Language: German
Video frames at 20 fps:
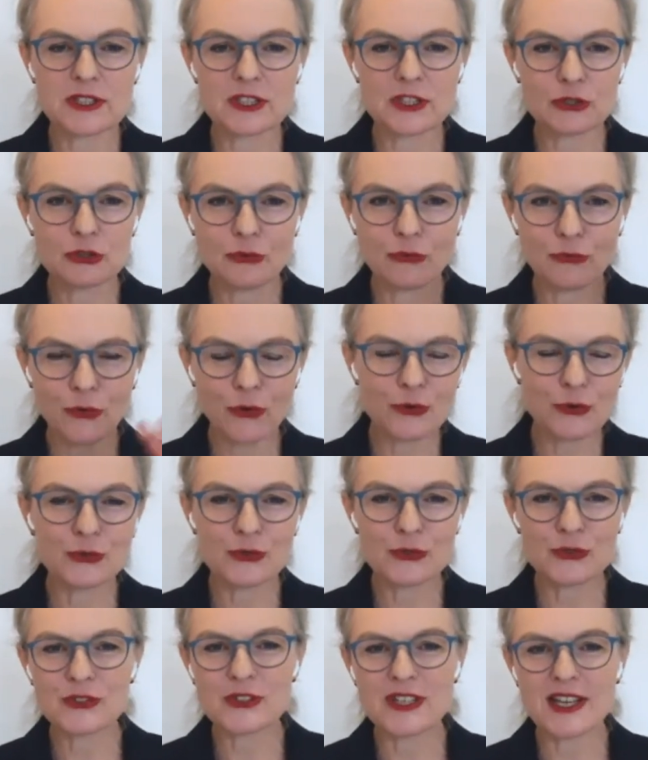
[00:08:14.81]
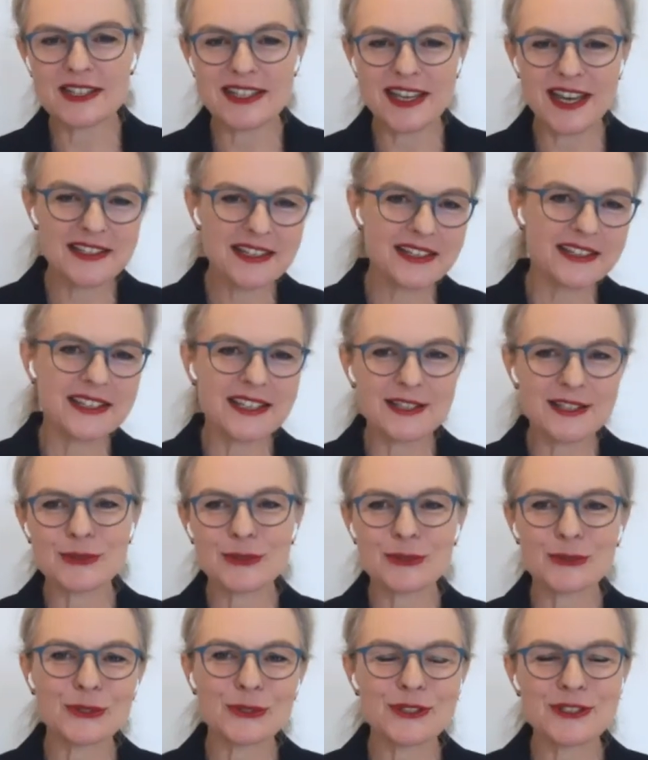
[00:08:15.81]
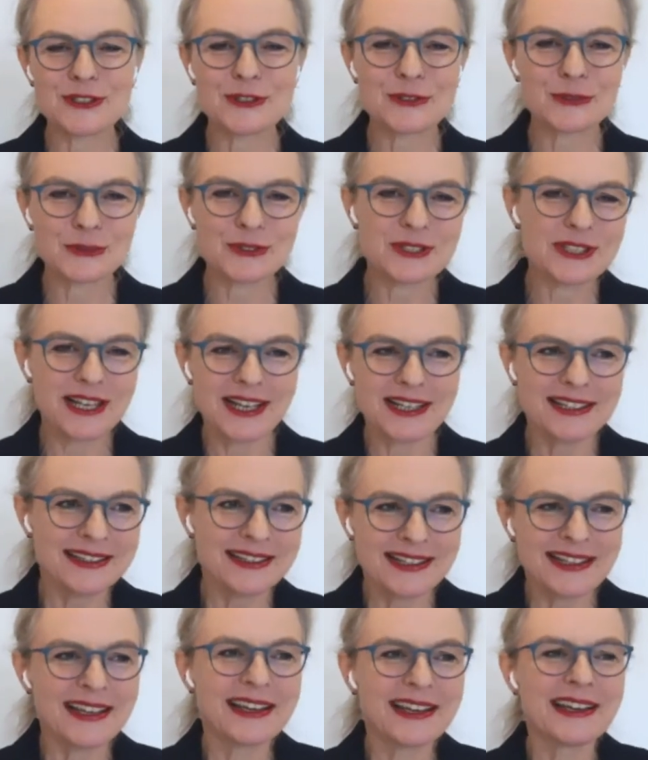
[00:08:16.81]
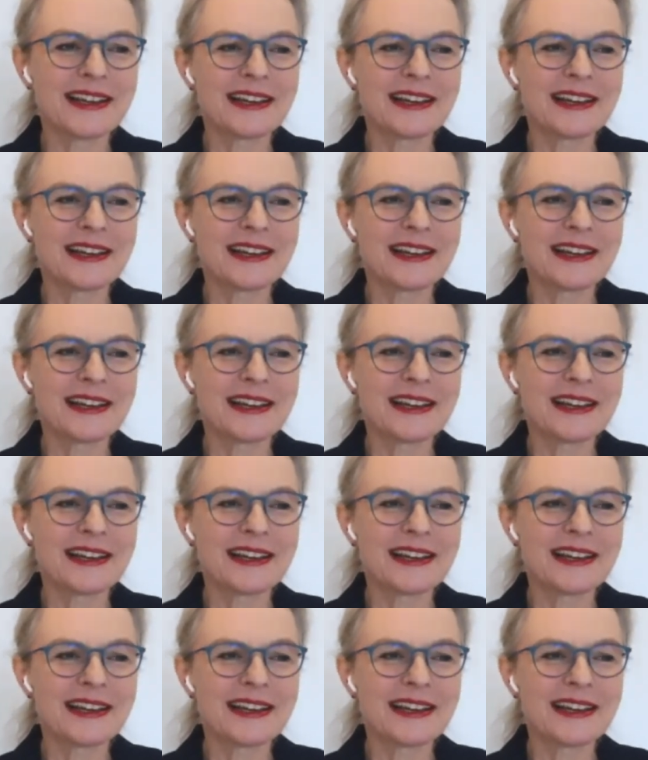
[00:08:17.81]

sich zu fokussieren, die Energie zu nutzen und dann